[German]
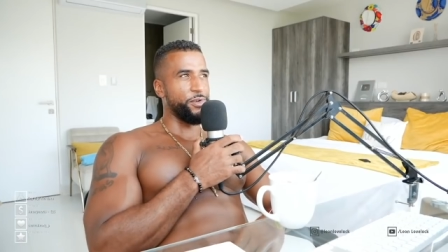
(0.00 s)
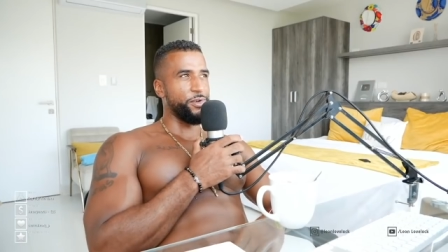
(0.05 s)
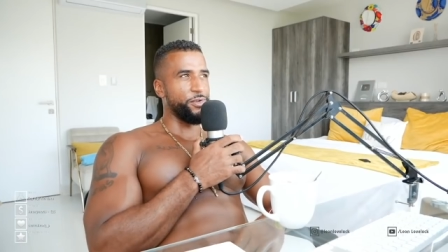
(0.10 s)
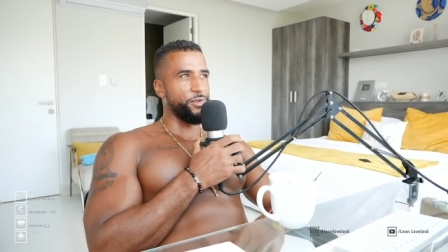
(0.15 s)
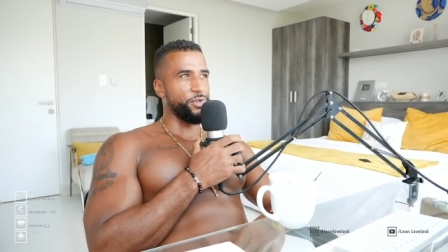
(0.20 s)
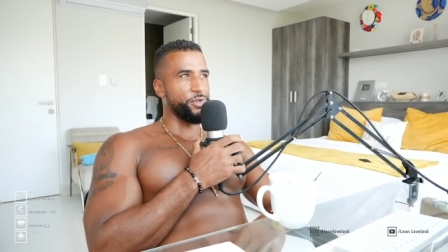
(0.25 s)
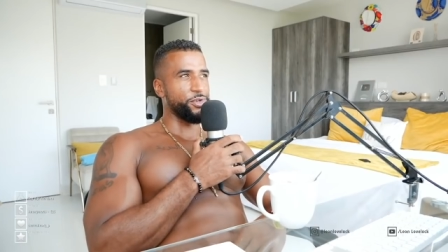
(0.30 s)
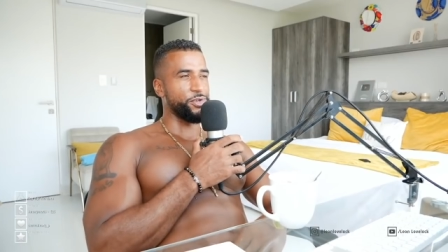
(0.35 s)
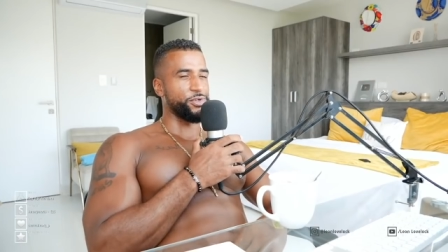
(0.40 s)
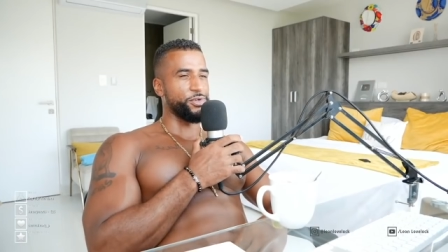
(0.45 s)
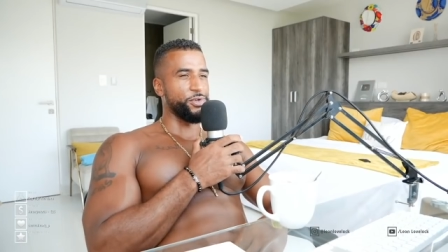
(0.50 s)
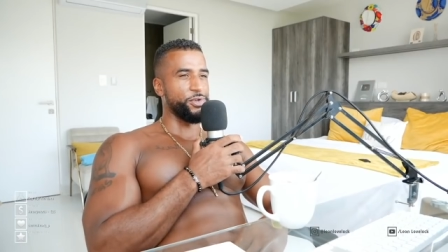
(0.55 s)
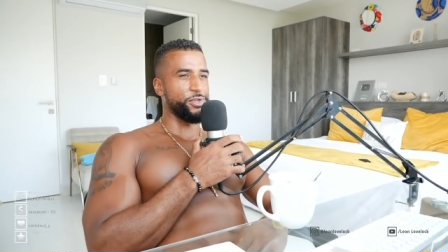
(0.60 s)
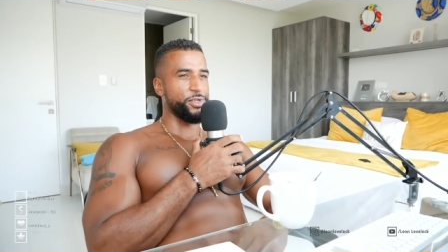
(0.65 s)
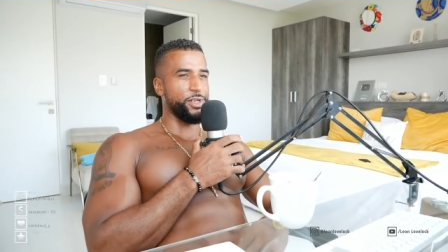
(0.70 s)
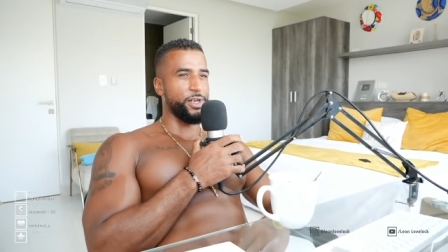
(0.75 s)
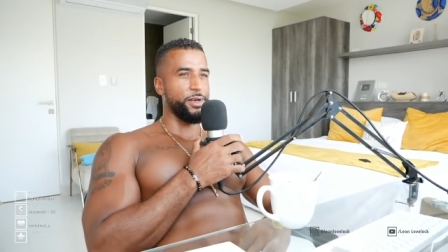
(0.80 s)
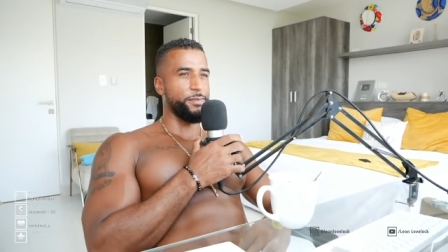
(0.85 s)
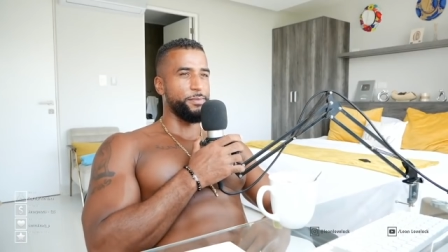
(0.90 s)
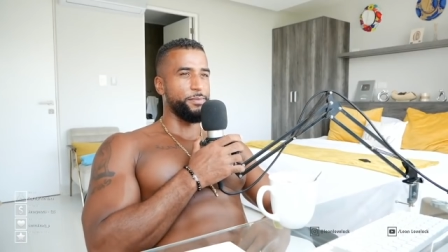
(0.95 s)
wenn du dich aus
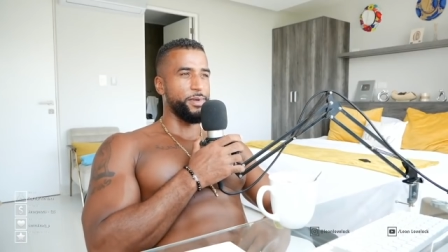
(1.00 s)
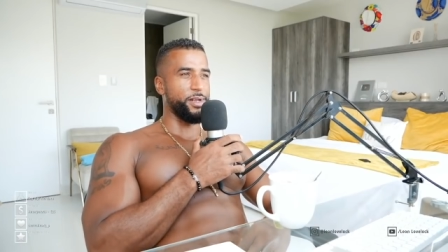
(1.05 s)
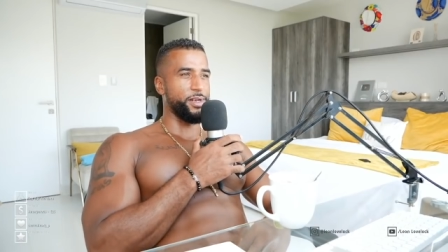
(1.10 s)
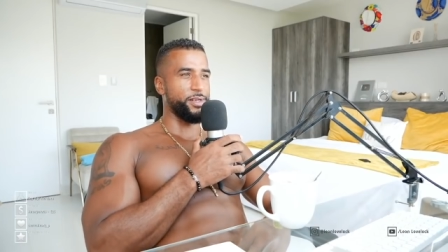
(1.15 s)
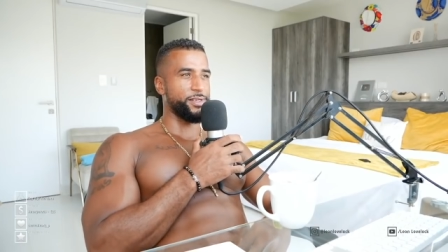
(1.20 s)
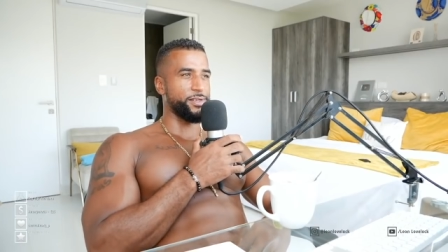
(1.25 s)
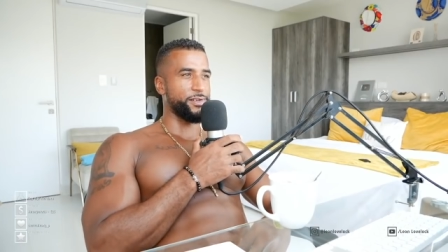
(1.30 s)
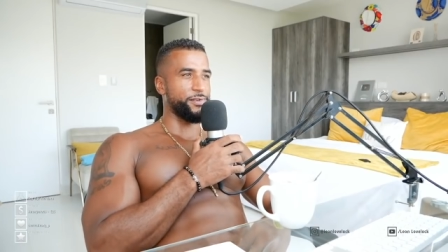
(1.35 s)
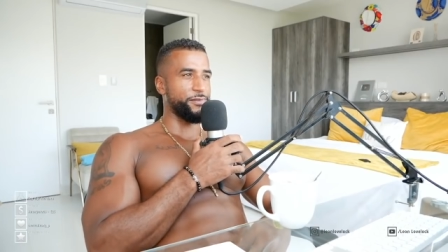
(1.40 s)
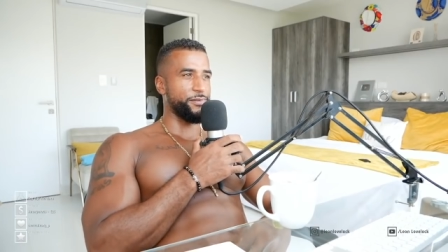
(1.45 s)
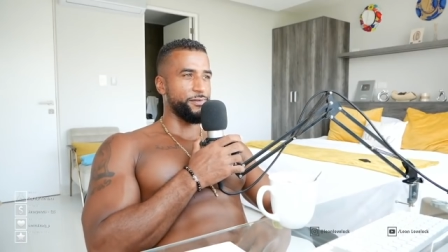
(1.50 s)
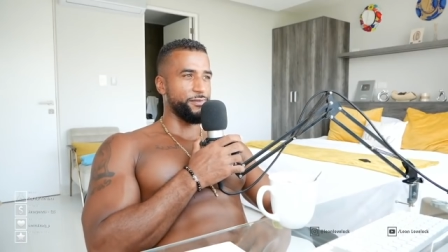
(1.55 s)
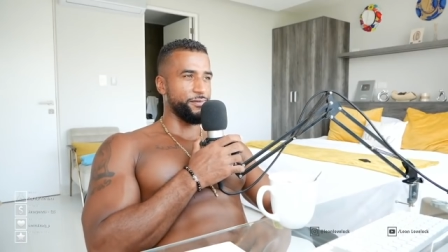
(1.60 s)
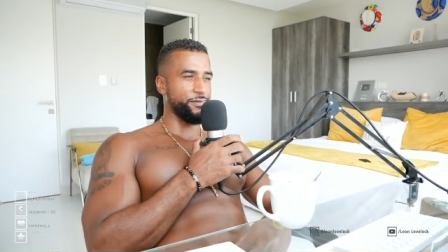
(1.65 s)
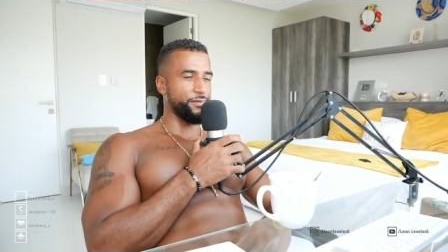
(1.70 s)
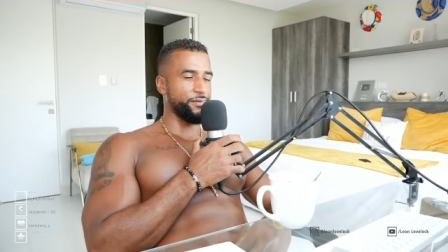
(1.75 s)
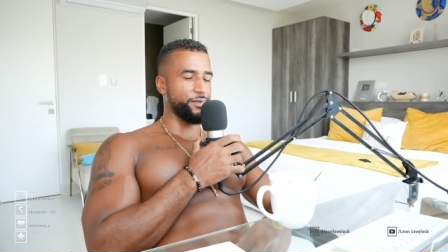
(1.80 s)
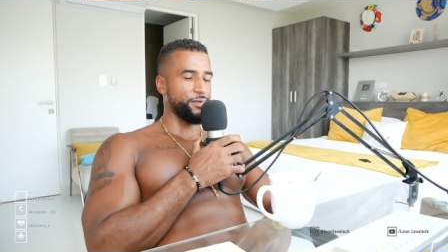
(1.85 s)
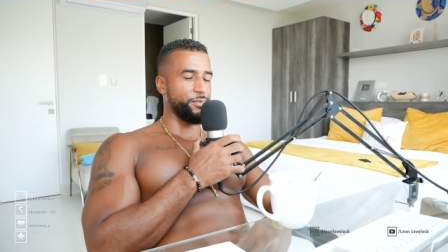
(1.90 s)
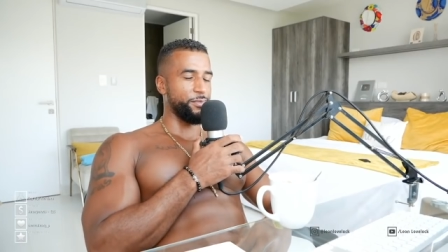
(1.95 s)
Deutschland abmeldest,
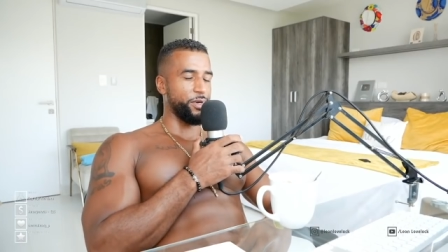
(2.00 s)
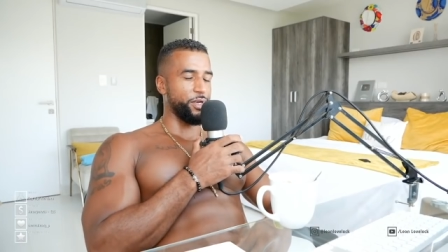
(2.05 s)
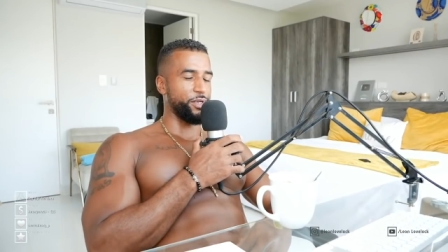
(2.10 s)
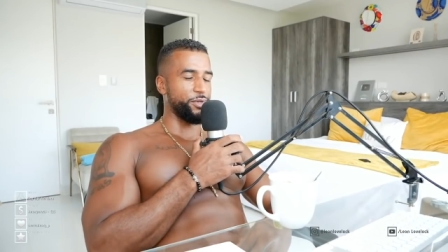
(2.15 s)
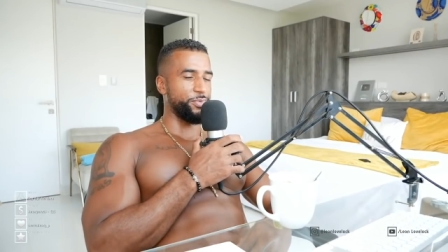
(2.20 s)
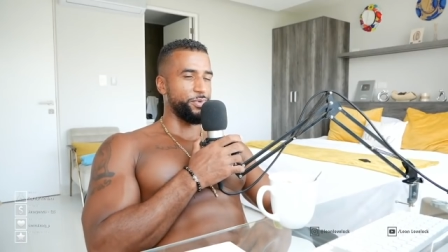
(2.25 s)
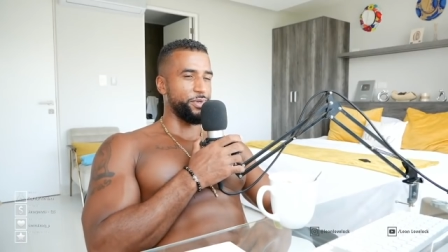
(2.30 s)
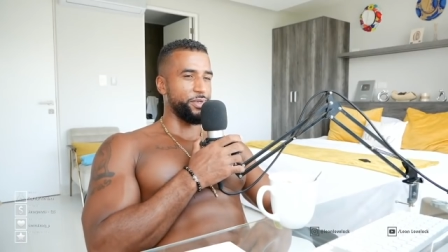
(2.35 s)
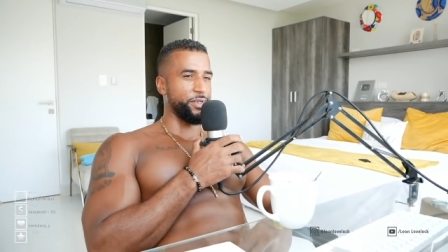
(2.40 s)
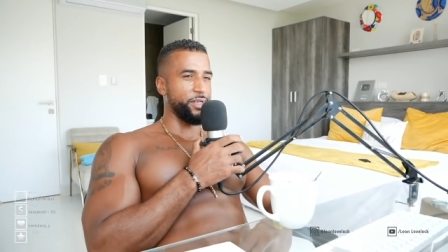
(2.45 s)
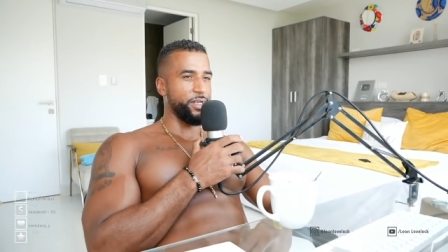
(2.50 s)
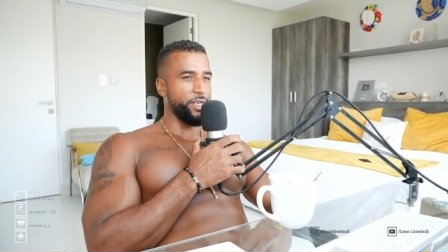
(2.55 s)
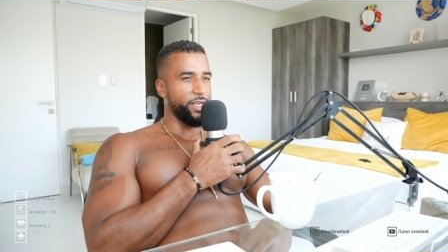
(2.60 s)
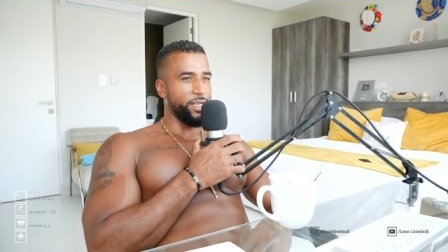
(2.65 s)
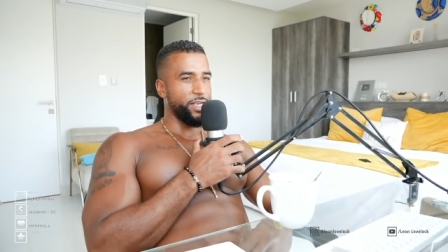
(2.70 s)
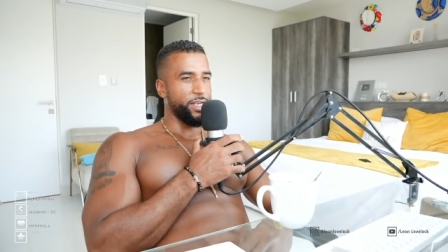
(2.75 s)
zum Beispiel.